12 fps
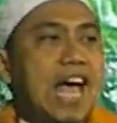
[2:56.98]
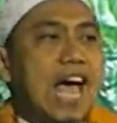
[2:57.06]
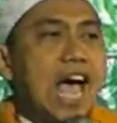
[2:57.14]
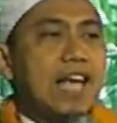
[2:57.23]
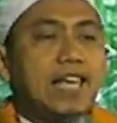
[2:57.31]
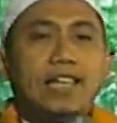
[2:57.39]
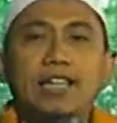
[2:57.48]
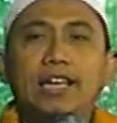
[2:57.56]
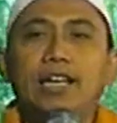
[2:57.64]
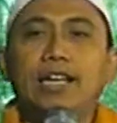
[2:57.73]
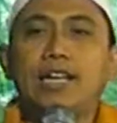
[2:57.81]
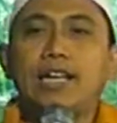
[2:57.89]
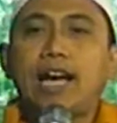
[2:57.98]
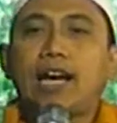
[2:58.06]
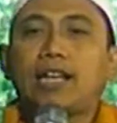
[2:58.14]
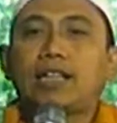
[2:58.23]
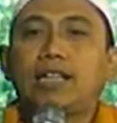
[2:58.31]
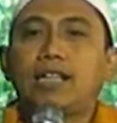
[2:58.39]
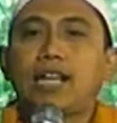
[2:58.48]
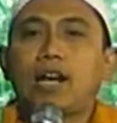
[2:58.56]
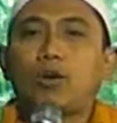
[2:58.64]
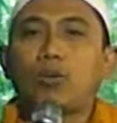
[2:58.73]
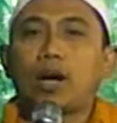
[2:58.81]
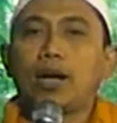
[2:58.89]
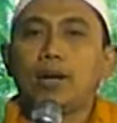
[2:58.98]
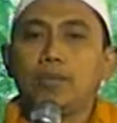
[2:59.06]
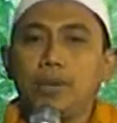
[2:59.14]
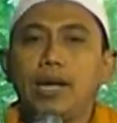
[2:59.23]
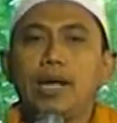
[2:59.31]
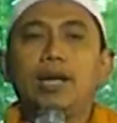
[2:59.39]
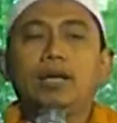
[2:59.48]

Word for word: Ayat ini artinya kurang lebih